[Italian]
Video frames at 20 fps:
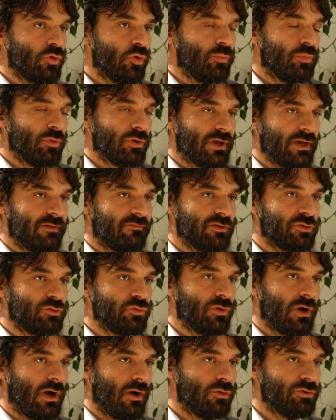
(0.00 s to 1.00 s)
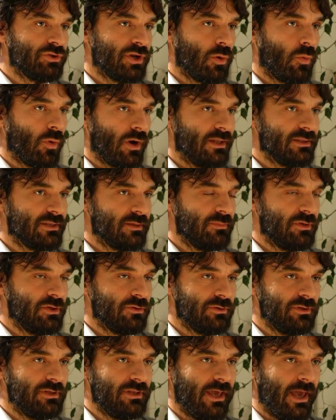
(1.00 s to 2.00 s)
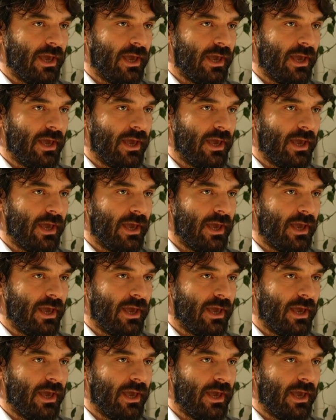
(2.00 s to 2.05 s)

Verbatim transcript: gruppo che fattura oltre 40 milioni di